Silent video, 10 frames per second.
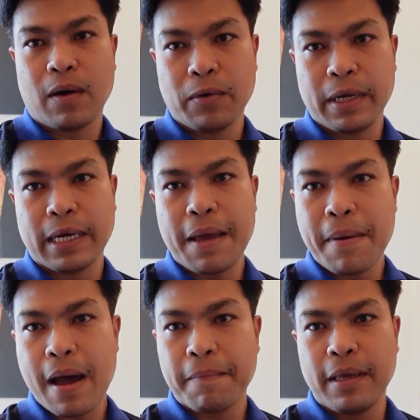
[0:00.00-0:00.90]
เรายังได้
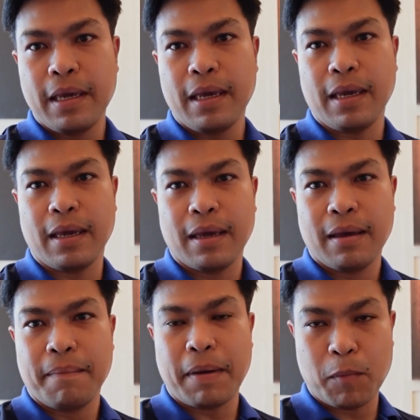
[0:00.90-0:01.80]
ภาพที่
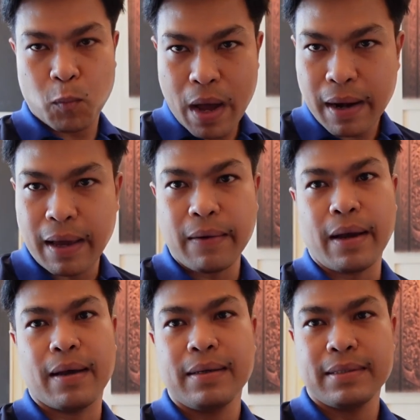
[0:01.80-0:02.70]
เป็นมุมกว้างแล้วเนี่
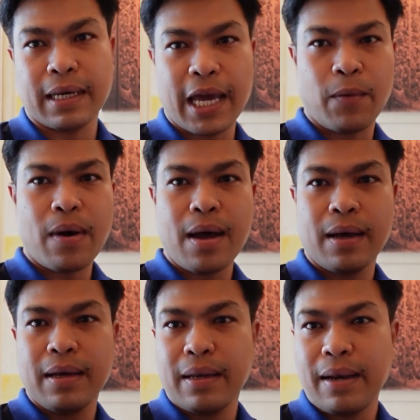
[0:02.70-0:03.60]
ยสังเกตว่า
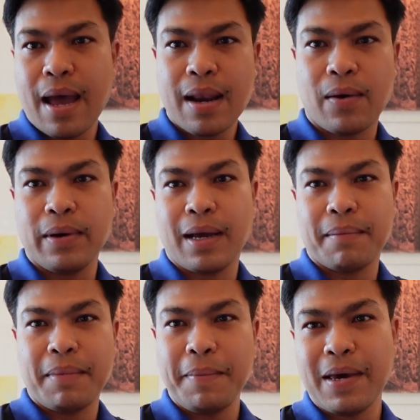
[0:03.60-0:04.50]
หน้าเราเนี่ย
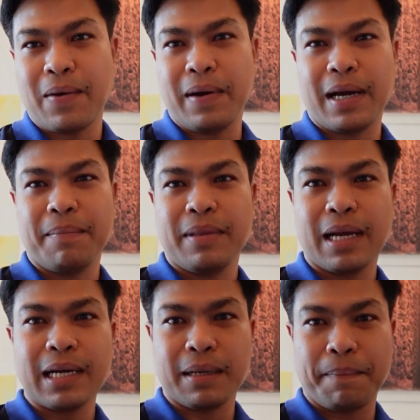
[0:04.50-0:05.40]
ไม่เบี้ยวนะครับ
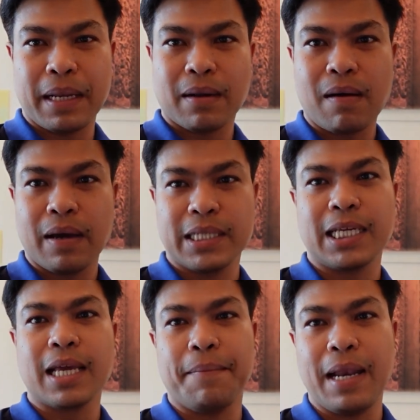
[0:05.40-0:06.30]
ถ้าเกิดเป็นกล้องแอค
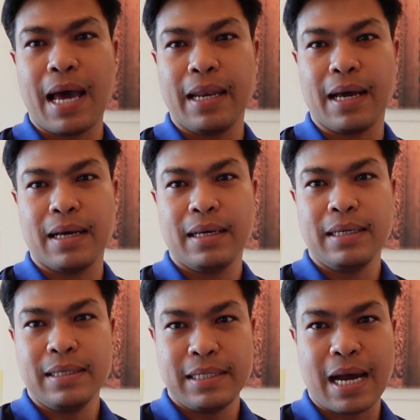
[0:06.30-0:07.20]
ชั่นแคมเมราเนี่ย
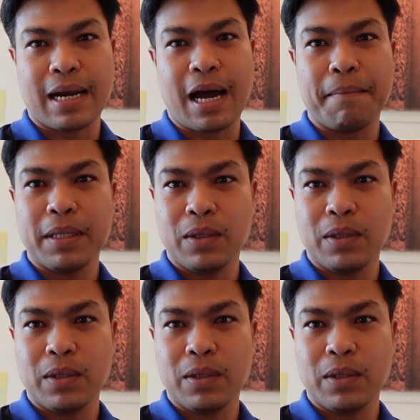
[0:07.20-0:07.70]
ฉากหลังมัน